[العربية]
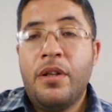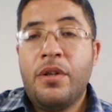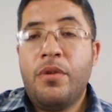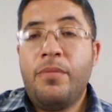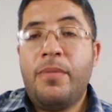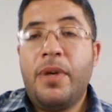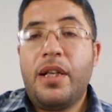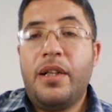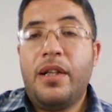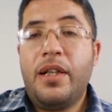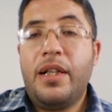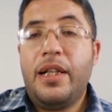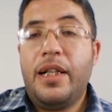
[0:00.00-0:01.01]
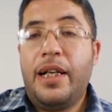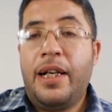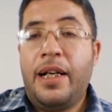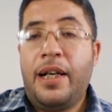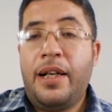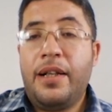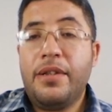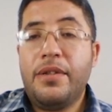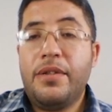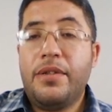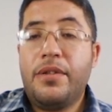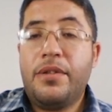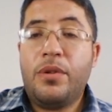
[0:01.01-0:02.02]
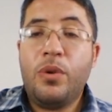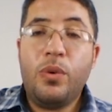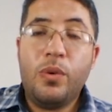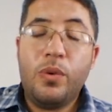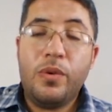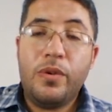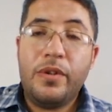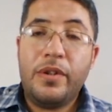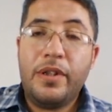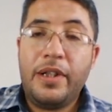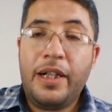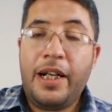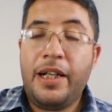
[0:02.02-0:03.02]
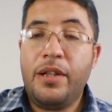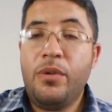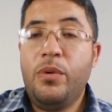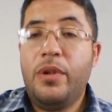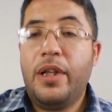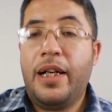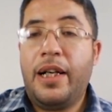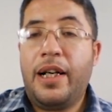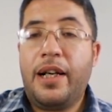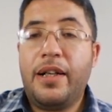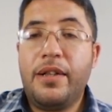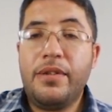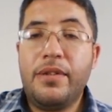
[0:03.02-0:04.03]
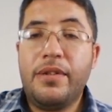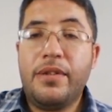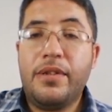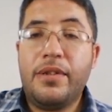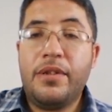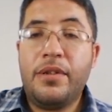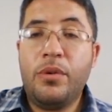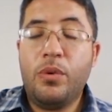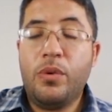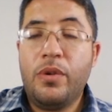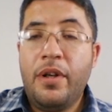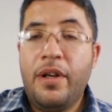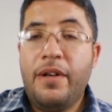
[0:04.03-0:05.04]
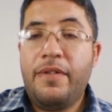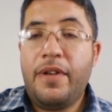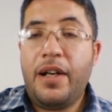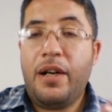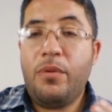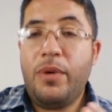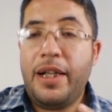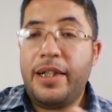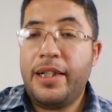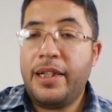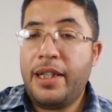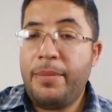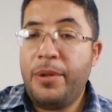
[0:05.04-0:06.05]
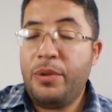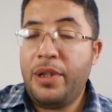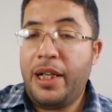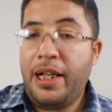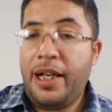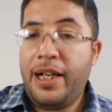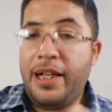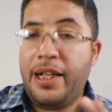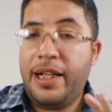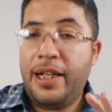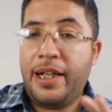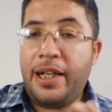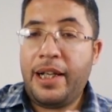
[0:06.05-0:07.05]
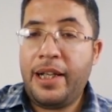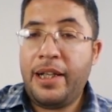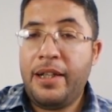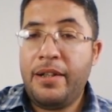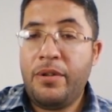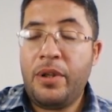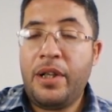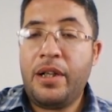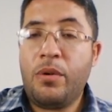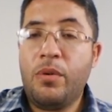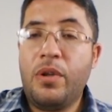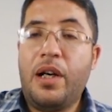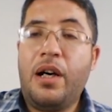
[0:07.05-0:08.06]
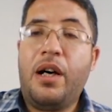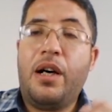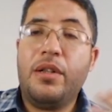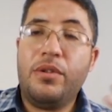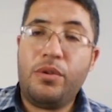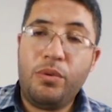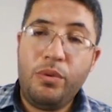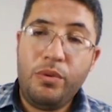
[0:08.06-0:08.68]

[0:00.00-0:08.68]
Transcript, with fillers: ثم قال أحطت لاحظوا أحطت فأولا ننتبه إلى الحاء أح ولا نقول أحط